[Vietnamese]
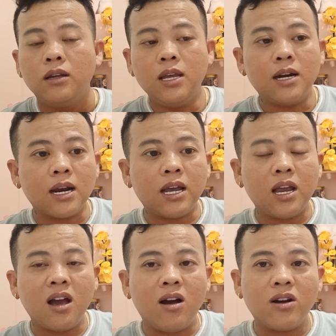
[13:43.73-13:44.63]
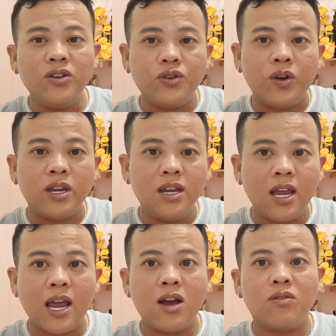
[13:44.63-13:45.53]
nhưng đằng này họ nói chuyện với
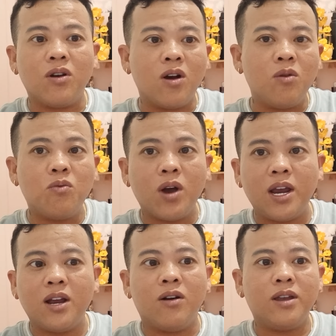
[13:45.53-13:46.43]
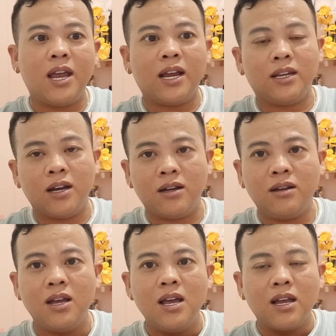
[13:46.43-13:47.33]
nhau rồi họ quay họ dàn dựng